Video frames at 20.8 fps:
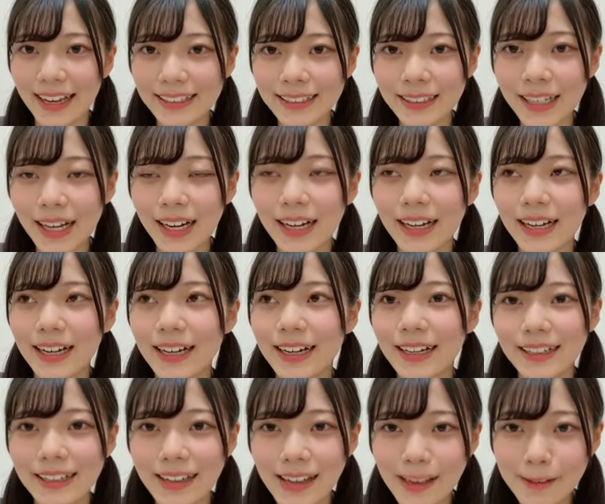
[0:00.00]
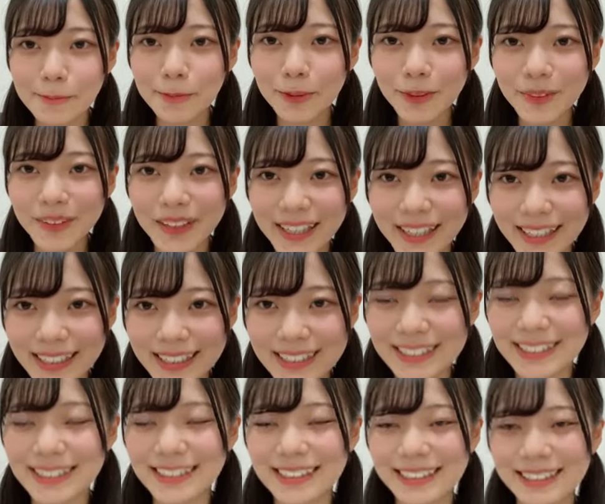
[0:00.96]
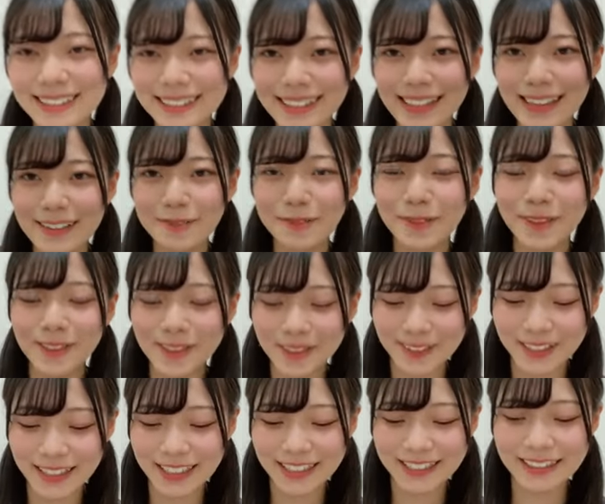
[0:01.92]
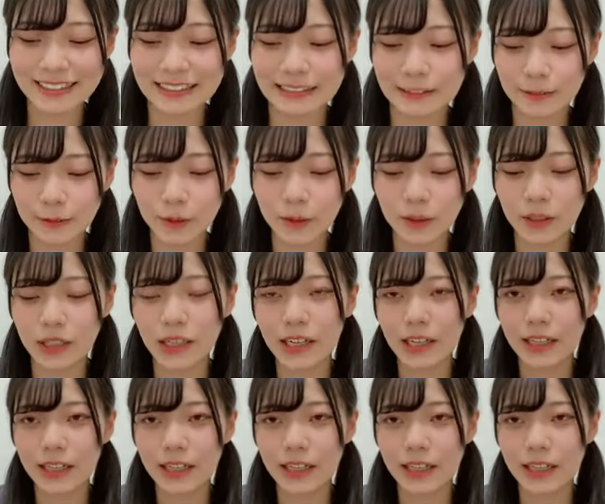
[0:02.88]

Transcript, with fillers: 朝レイポンですレイポンの配信を